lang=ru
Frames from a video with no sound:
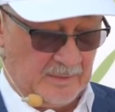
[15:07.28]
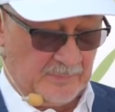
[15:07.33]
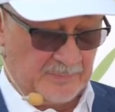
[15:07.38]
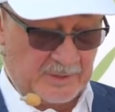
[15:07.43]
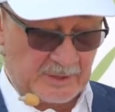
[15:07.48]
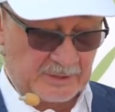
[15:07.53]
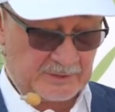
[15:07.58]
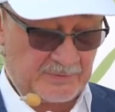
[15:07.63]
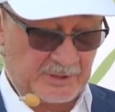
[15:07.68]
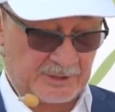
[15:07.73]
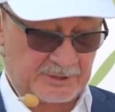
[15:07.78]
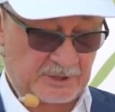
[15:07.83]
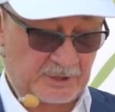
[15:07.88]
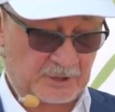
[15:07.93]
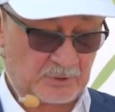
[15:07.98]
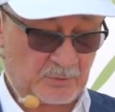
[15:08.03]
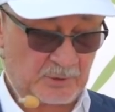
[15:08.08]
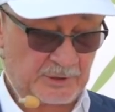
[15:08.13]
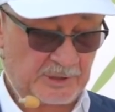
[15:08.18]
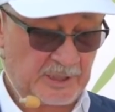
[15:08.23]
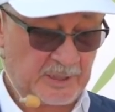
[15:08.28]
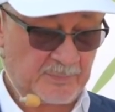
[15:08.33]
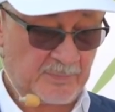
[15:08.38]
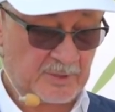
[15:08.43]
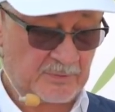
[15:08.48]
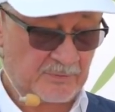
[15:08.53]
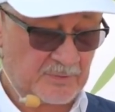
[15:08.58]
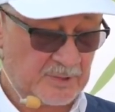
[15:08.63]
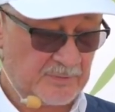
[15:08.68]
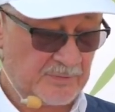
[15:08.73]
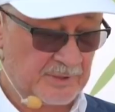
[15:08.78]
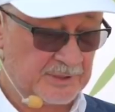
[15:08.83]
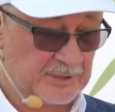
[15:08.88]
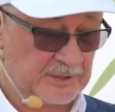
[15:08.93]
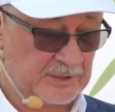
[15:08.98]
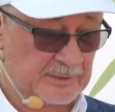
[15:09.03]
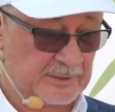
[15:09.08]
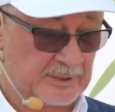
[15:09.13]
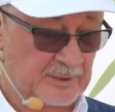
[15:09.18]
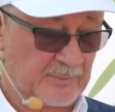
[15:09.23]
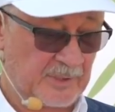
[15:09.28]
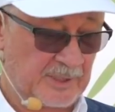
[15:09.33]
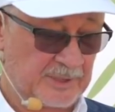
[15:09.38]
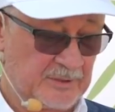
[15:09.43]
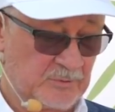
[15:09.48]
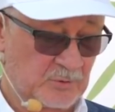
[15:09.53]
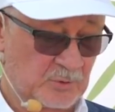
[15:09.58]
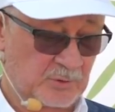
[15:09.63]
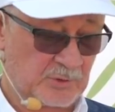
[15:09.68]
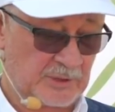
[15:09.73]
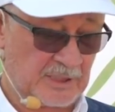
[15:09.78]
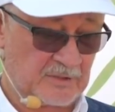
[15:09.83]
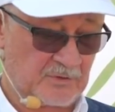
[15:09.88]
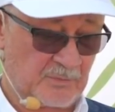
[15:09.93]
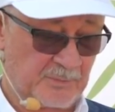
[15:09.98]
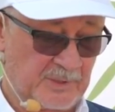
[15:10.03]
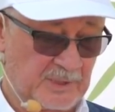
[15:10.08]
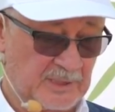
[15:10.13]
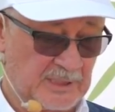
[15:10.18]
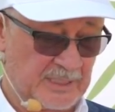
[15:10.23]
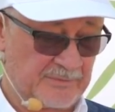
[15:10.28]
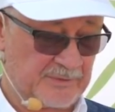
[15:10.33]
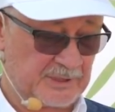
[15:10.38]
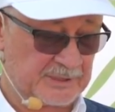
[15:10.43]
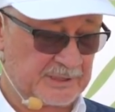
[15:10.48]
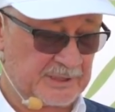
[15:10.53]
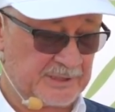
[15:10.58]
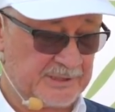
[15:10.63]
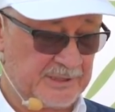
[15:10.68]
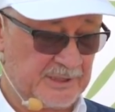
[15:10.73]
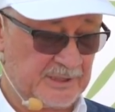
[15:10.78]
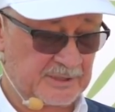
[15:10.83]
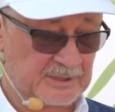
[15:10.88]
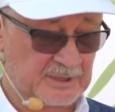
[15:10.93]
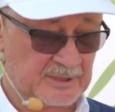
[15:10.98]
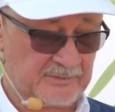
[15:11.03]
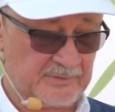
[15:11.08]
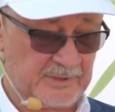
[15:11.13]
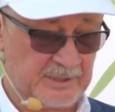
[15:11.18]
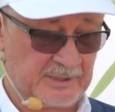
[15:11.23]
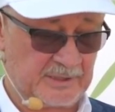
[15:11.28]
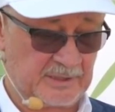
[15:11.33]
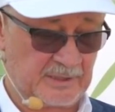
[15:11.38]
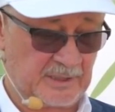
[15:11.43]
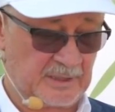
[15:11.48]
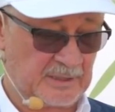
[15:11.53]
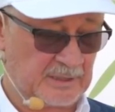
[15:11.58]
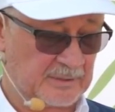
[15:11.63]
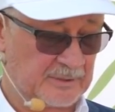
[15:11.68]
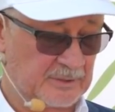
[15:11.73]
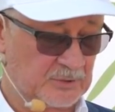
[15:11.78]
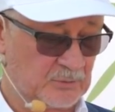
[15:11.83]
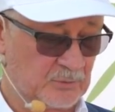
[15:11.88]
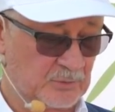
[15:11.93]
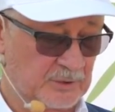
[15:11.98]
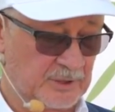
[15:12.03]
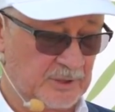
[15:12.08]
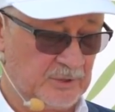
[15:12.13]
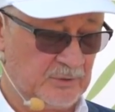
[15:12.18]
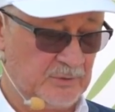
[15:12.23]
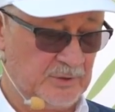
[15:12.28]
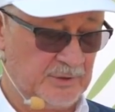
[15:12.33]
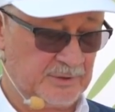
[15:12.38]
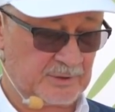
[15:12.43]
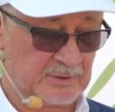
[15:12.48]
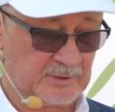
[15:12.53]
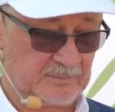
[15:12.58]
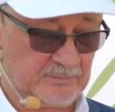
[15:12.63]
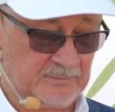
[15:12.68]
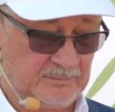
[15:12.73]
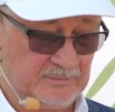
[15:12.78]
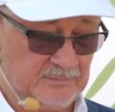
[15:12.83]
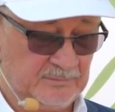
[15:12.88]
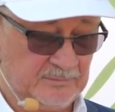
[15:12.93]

Неизвестно, что он требовал вырвать из Акабатина журнала «Белави» статьи СКВ и генеральный конструктор Юницком.